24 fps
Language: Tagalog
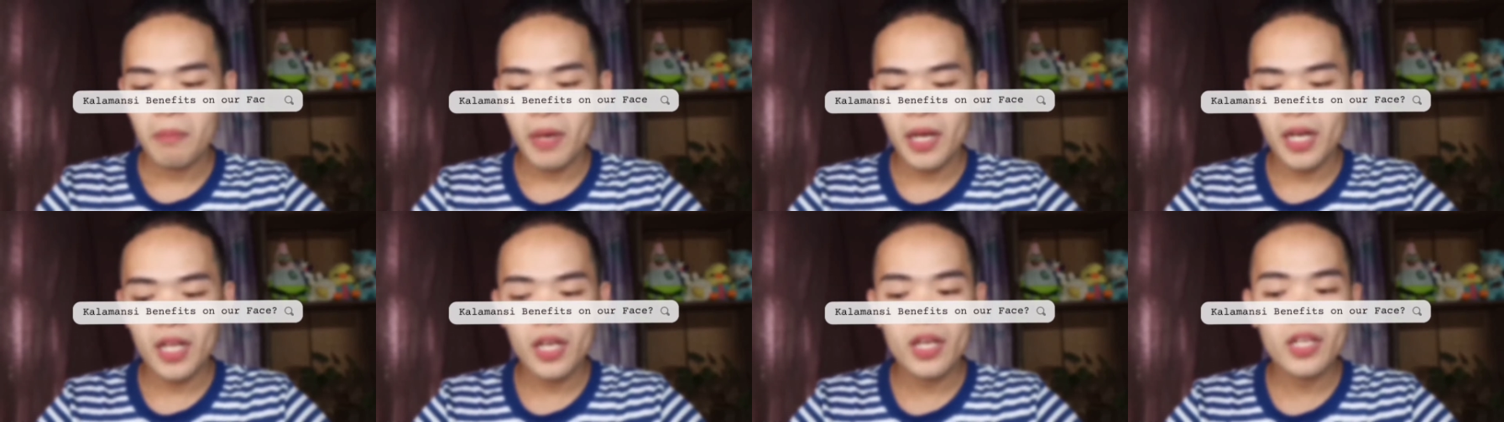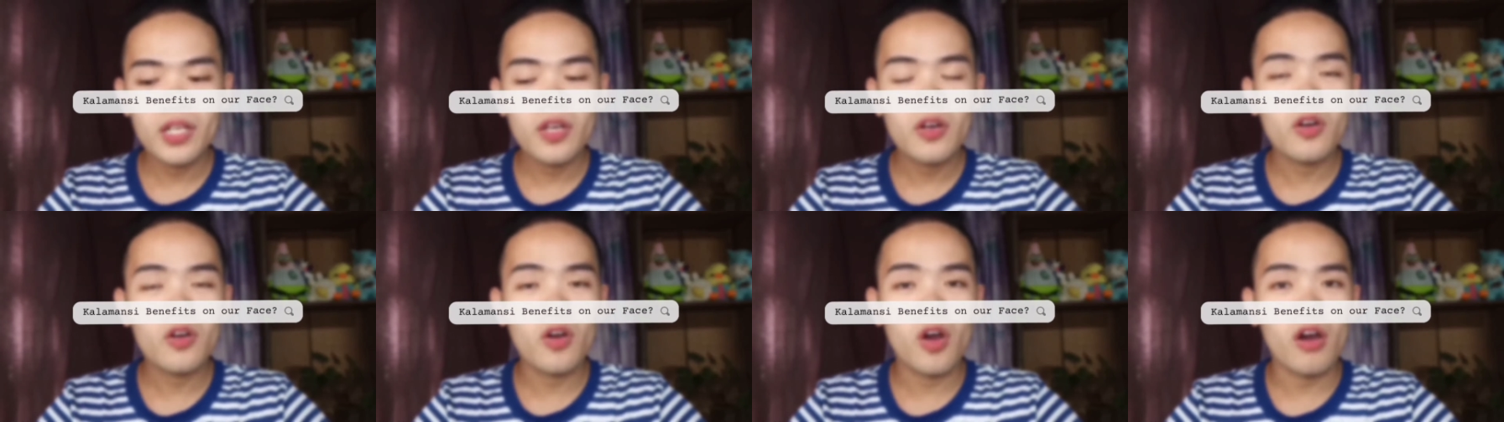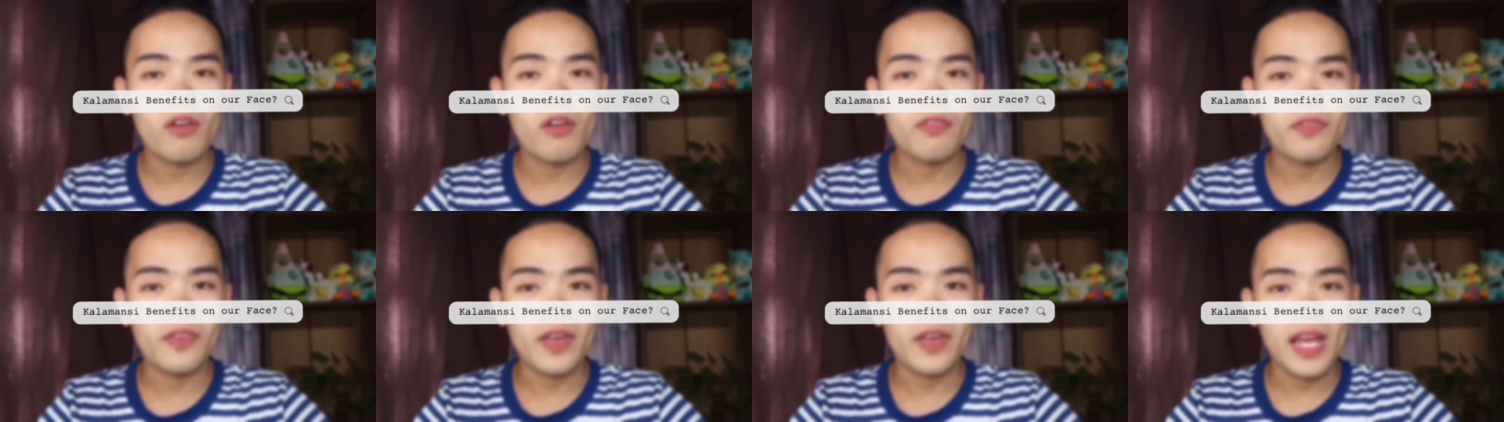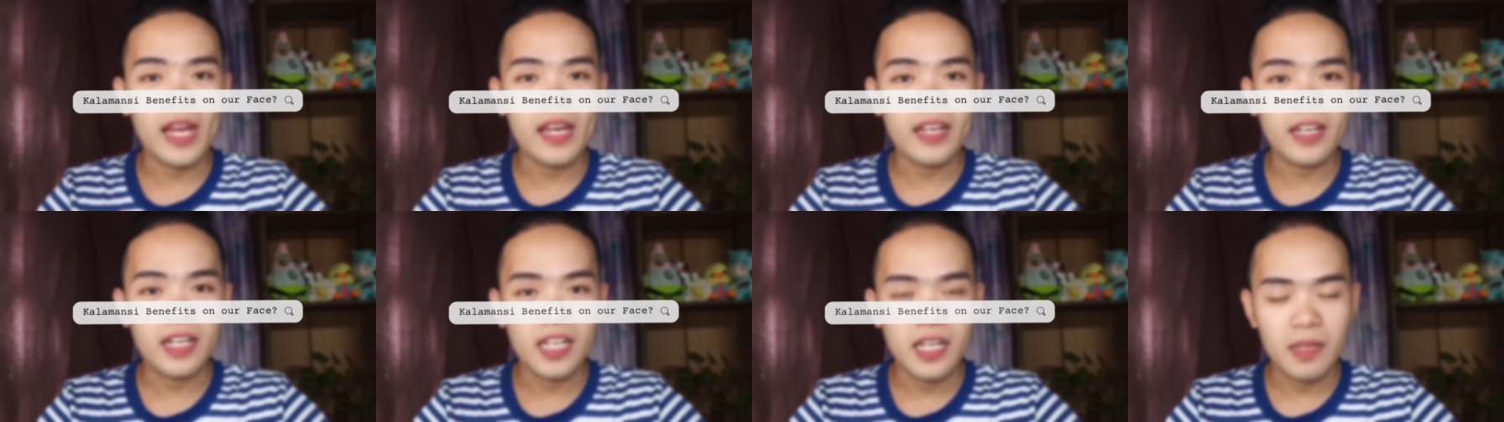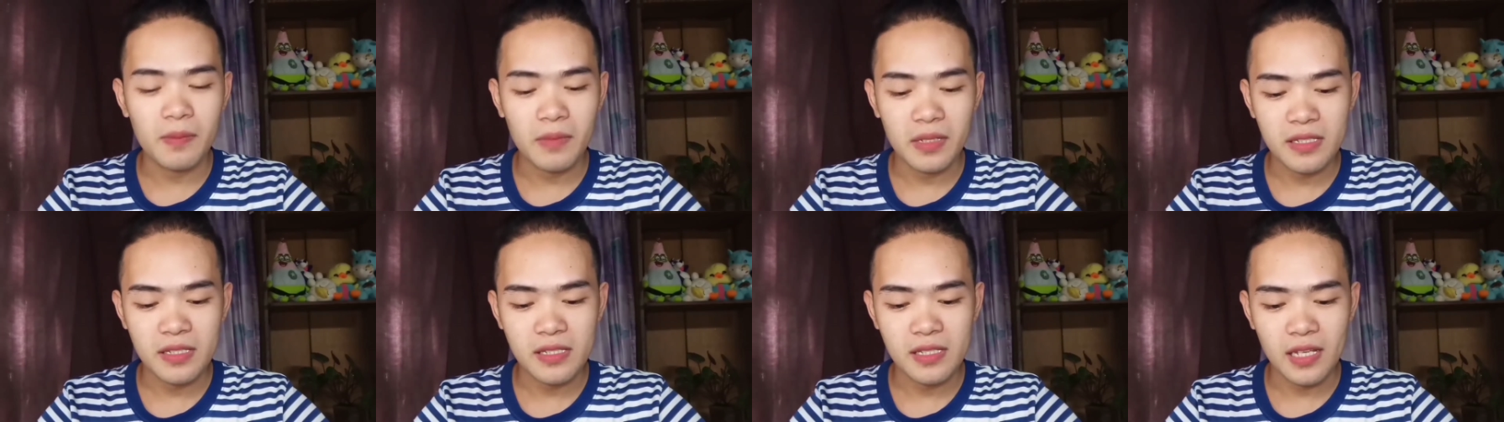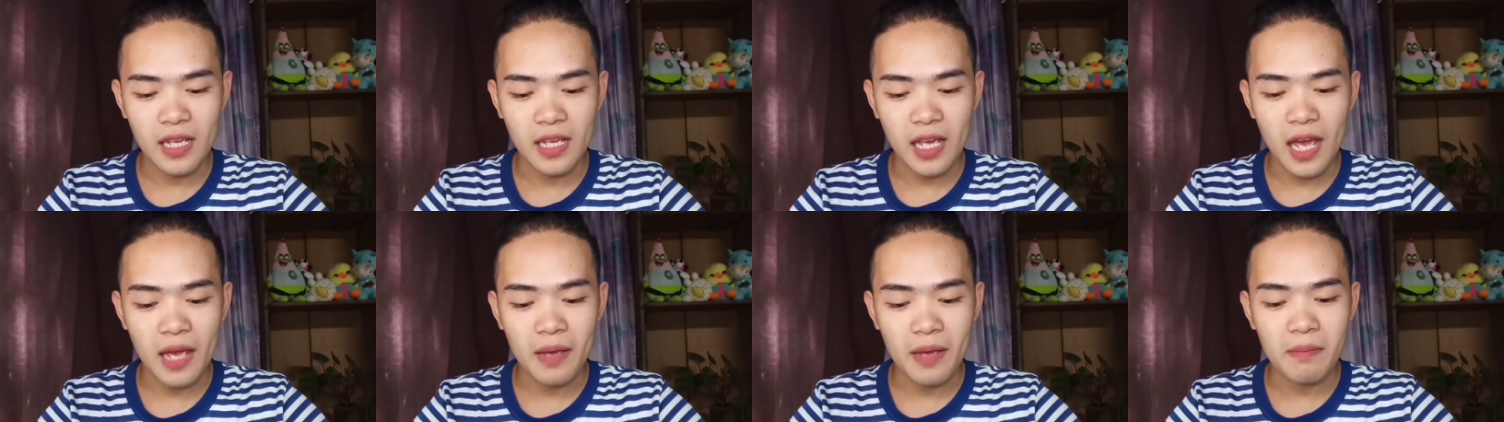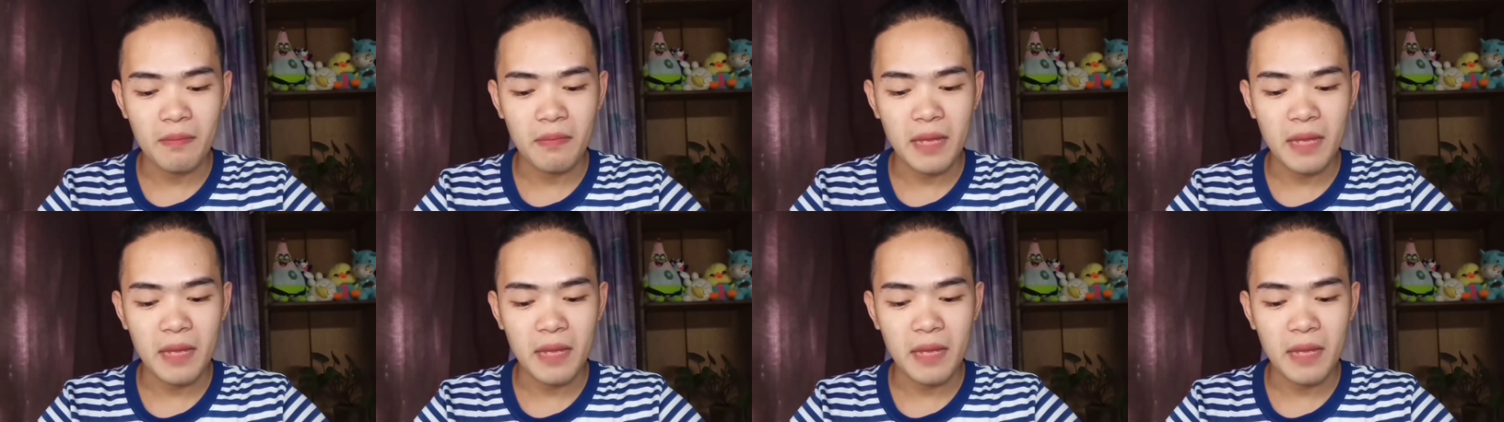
pareho yung coffee and kalamansi ay